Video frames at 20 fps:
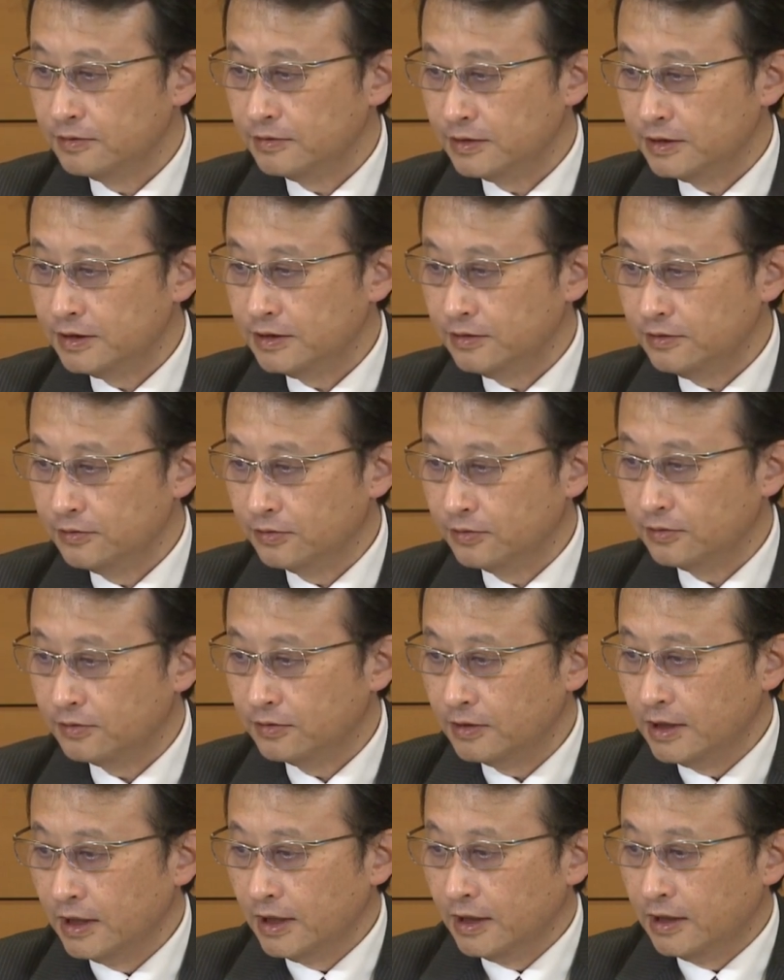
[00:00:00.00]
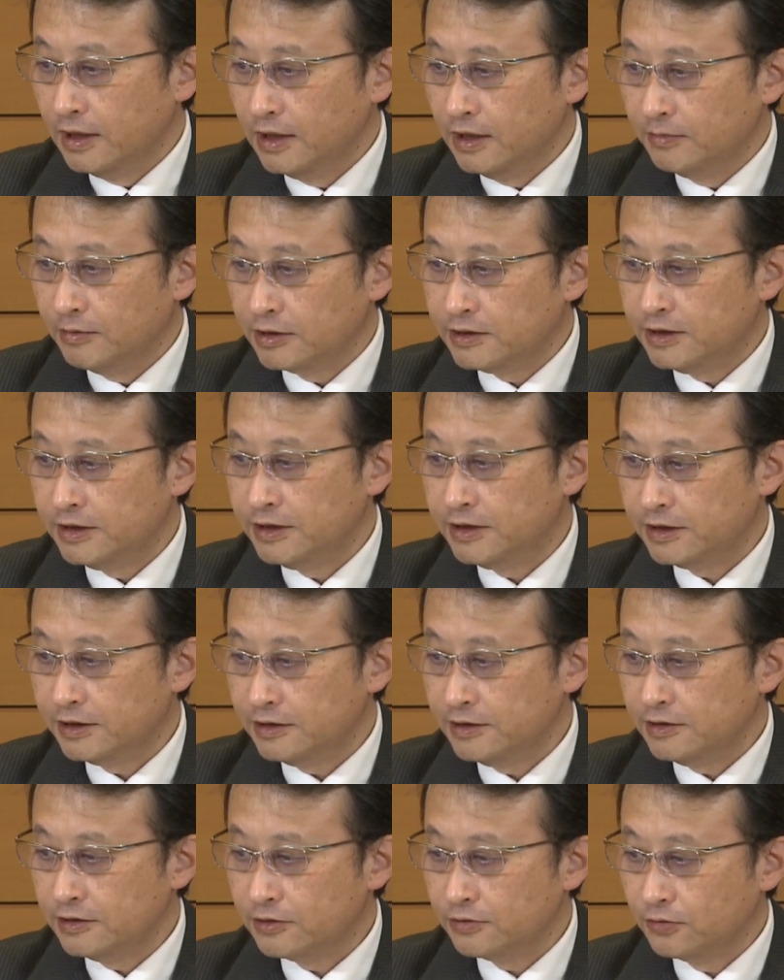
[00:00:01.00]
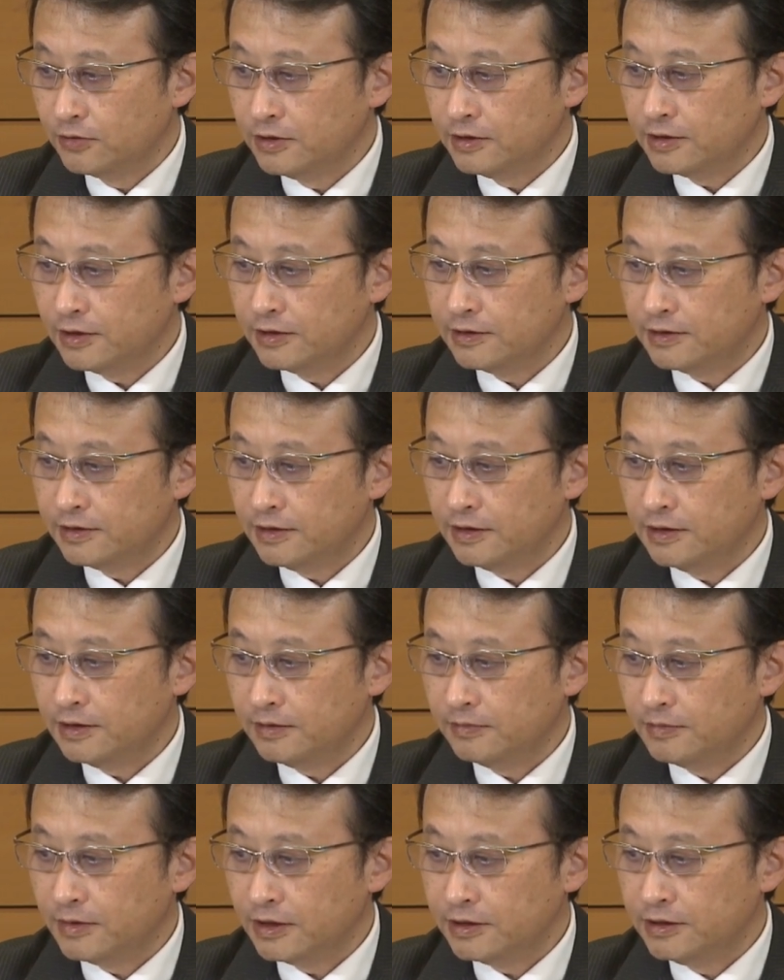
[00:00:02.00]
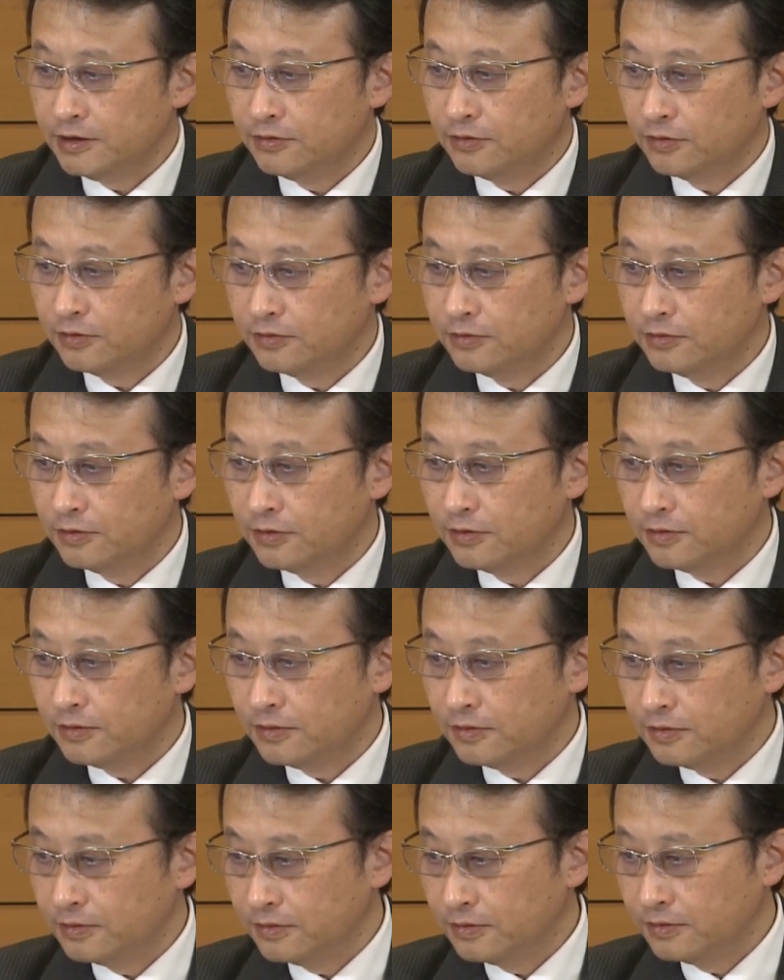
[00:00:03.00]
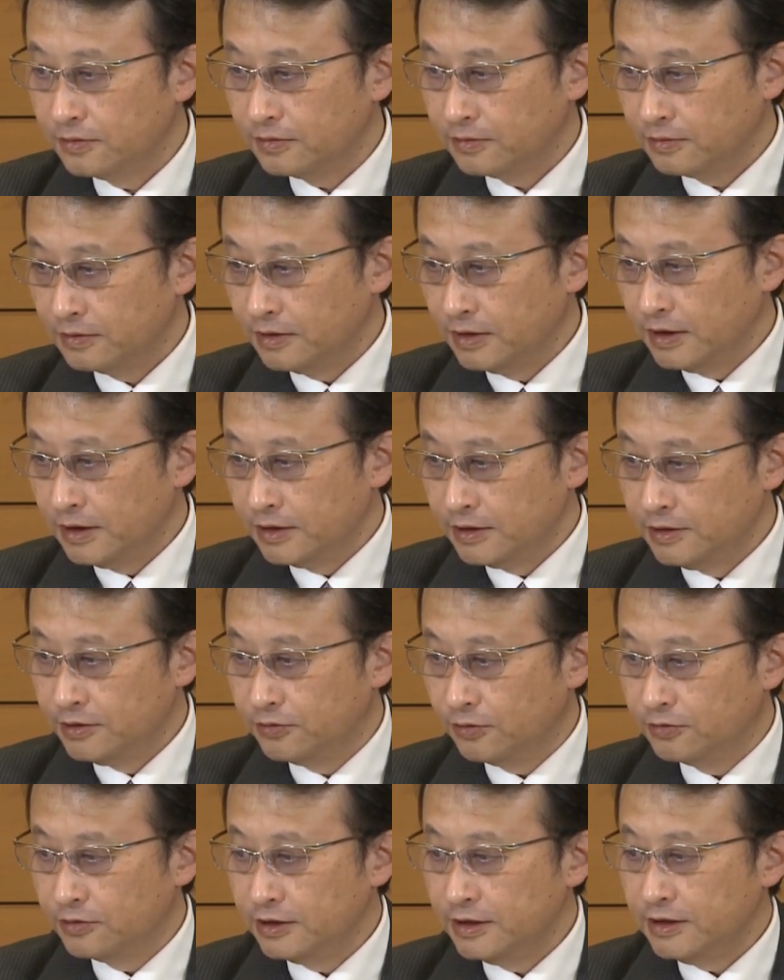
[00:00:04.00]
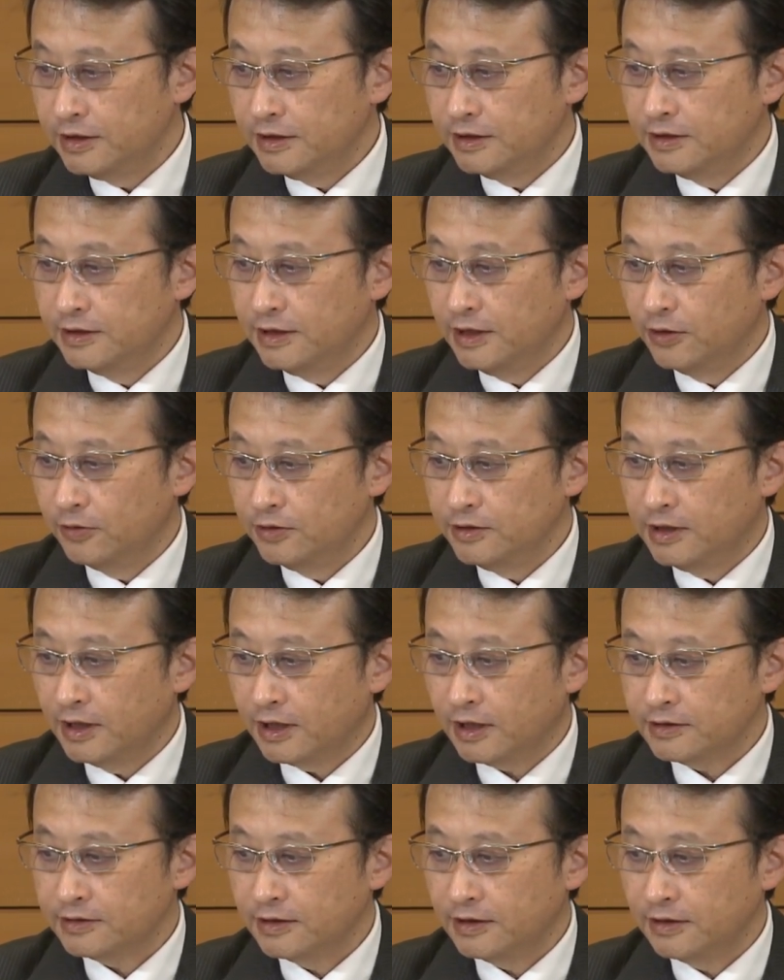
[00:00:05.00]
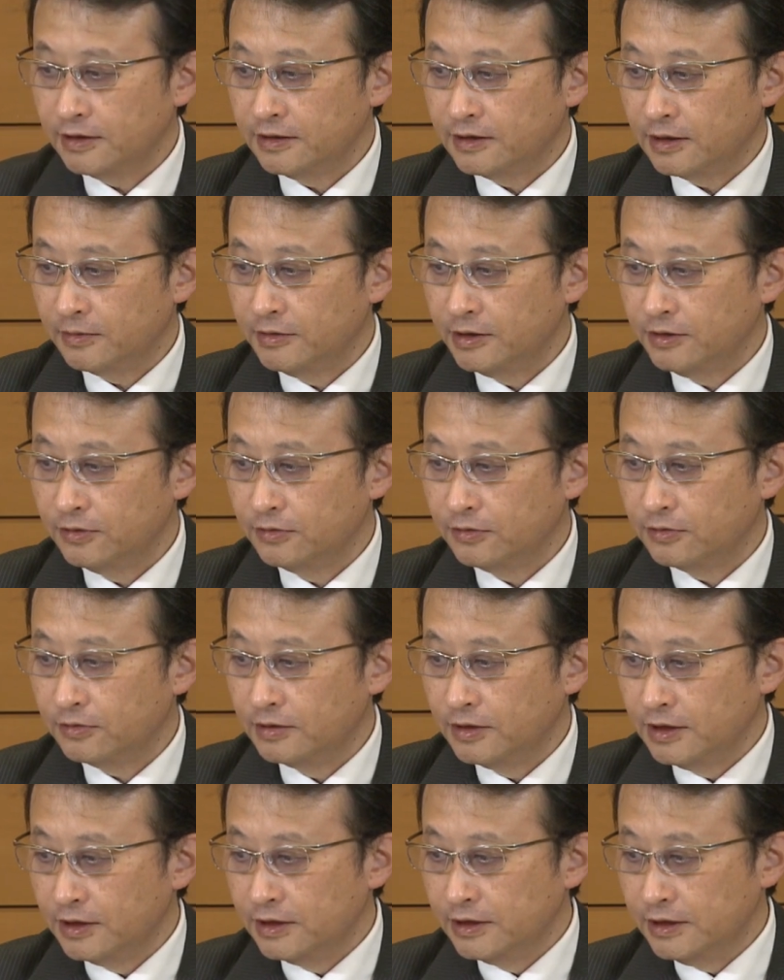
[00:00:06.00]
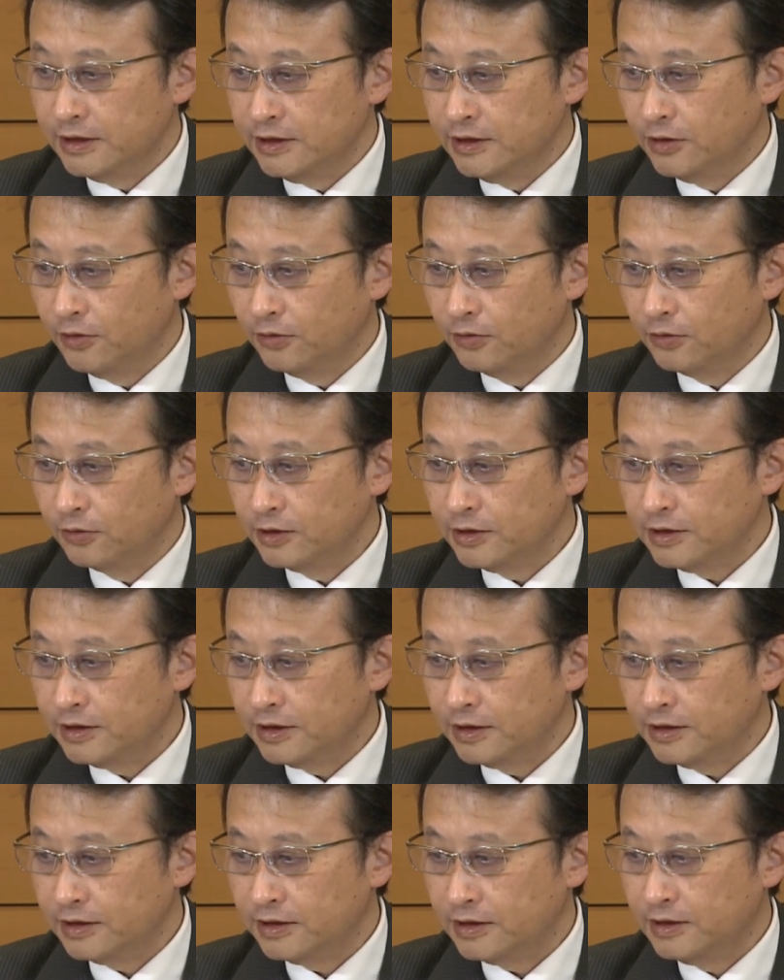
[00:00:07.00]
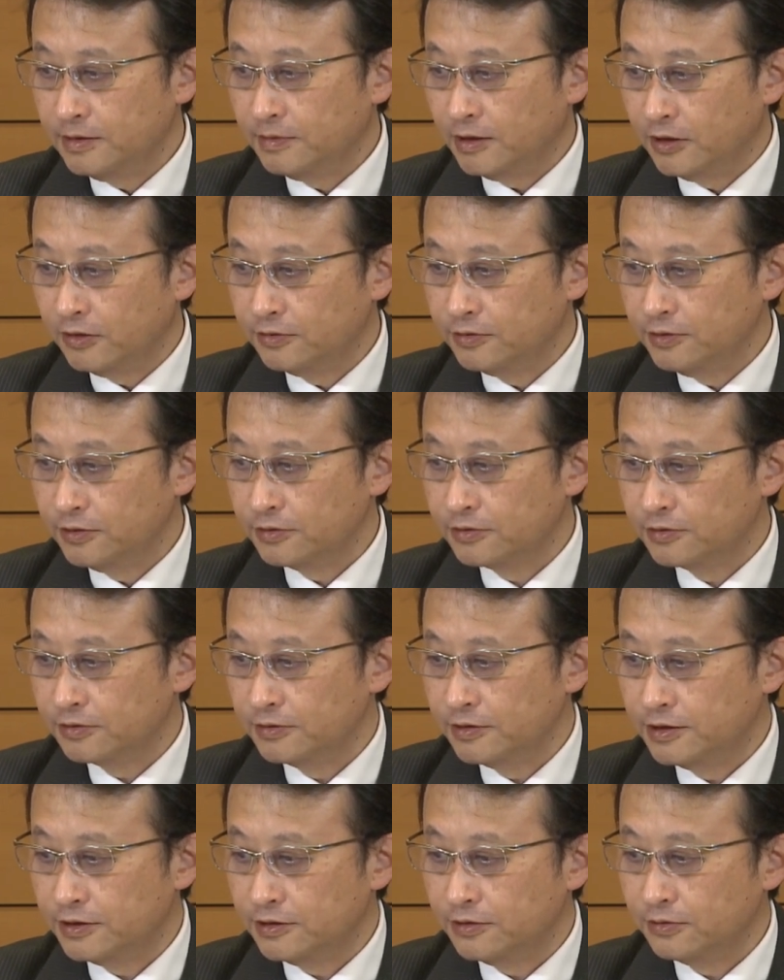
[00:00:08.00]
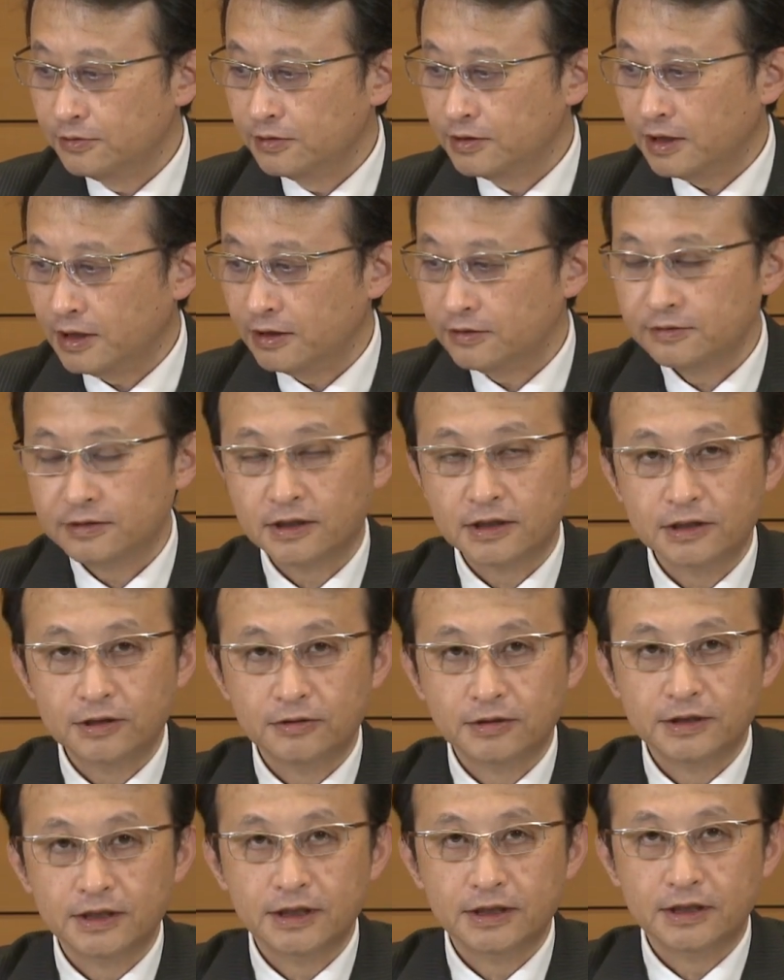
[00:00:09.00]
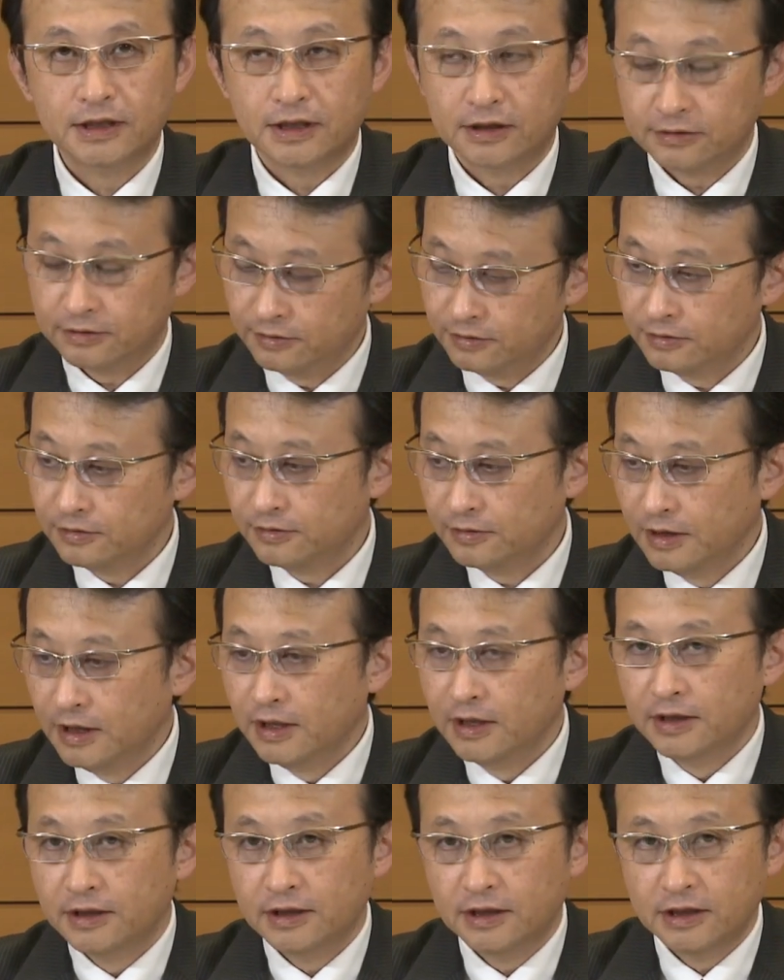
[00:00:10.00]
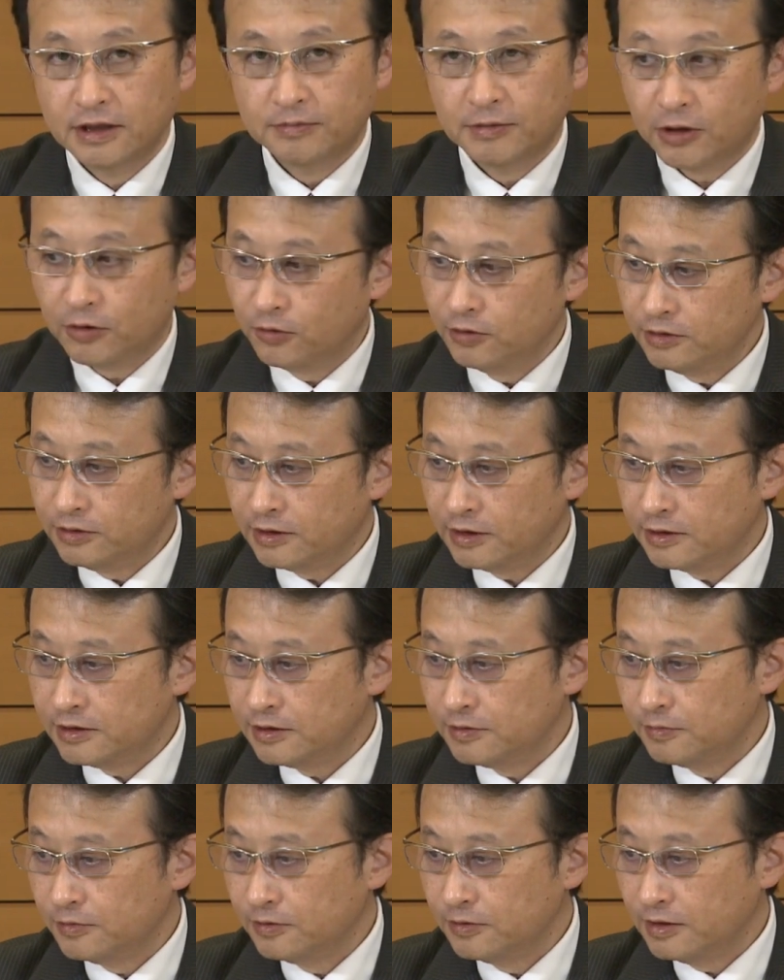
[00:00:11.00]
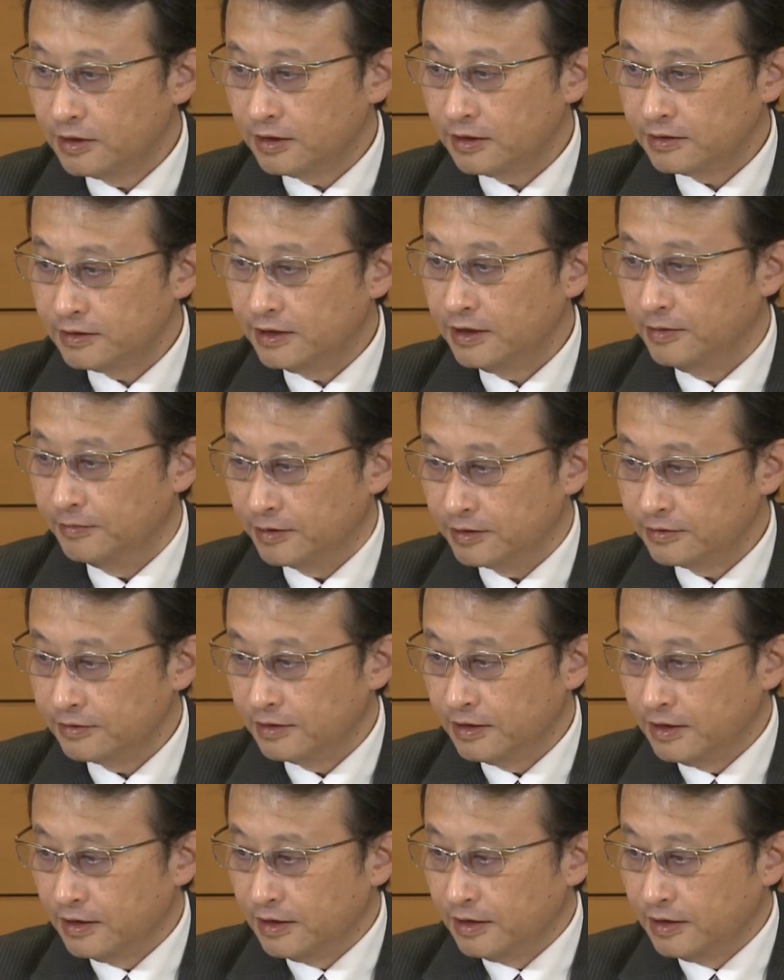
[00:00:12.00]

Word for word: 人の、知識人層に対して、自国に疑念を抱かせないためのイデオロギー的基盤を付与する必要があるからではないか、こういった質問が来ています。